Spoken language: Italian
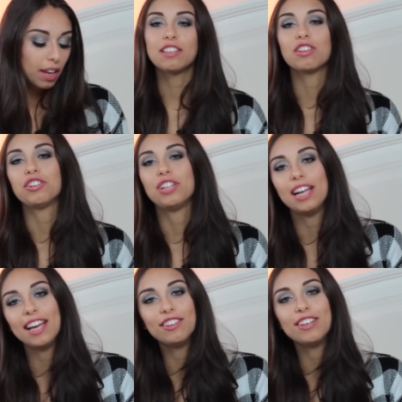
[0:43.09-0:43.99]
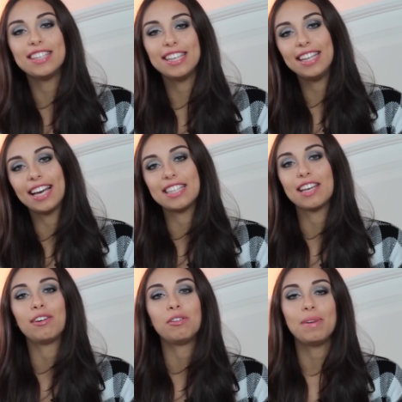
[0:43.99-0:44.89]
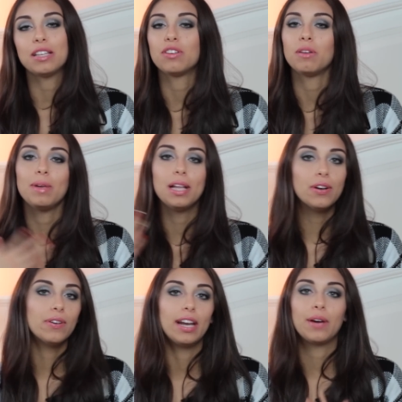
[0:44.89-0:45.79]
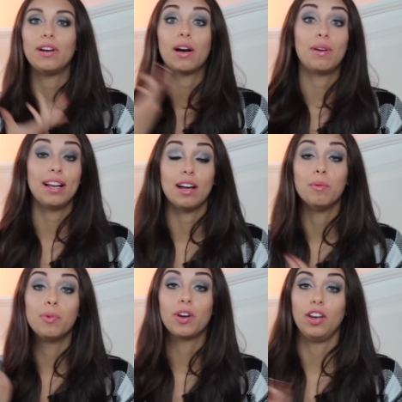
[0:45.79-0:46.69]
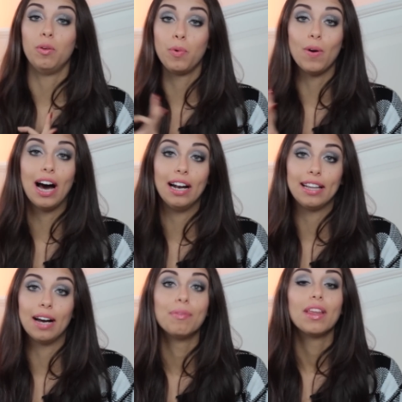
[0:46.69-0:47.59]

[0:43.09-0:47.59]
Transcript: e sto scegliendo i siti che secondo me sono i migliori con la qualità un pochino più alta